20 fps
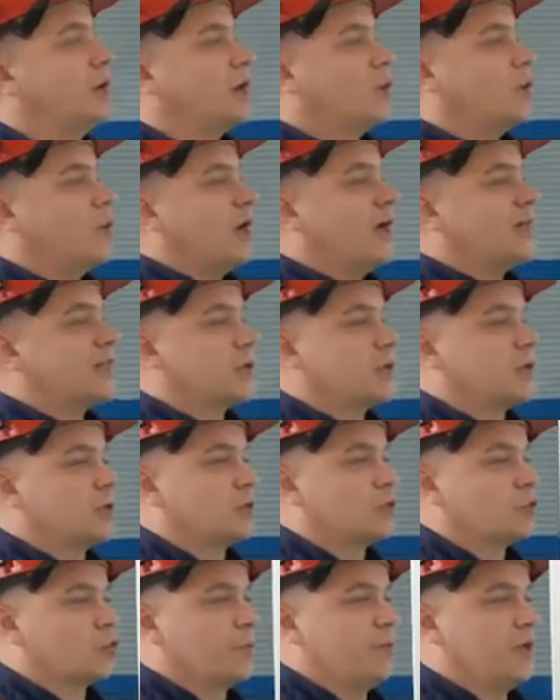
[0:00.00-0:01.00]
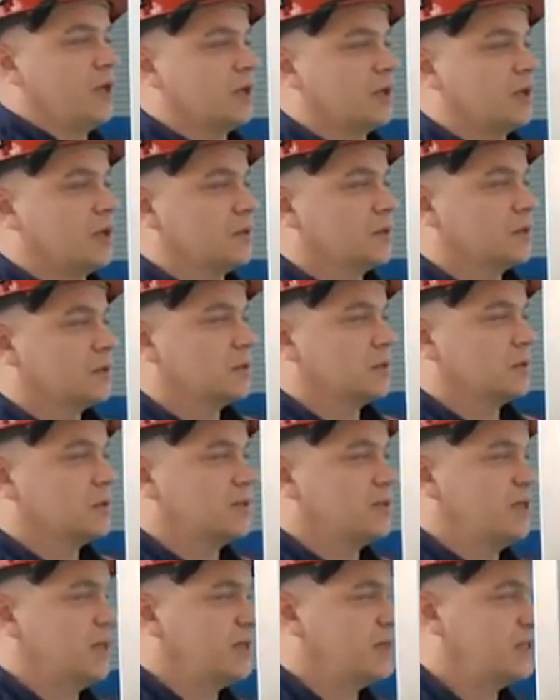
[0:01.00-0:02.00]
и с развитием персонала, и с
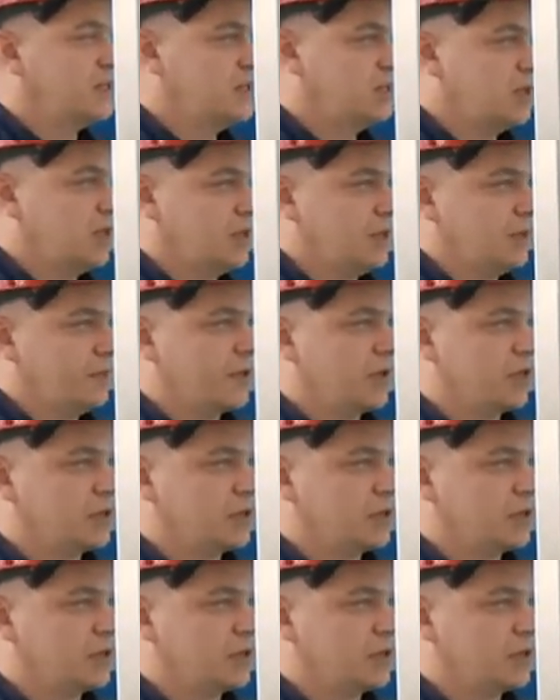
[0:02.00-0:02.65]
улучшением экологической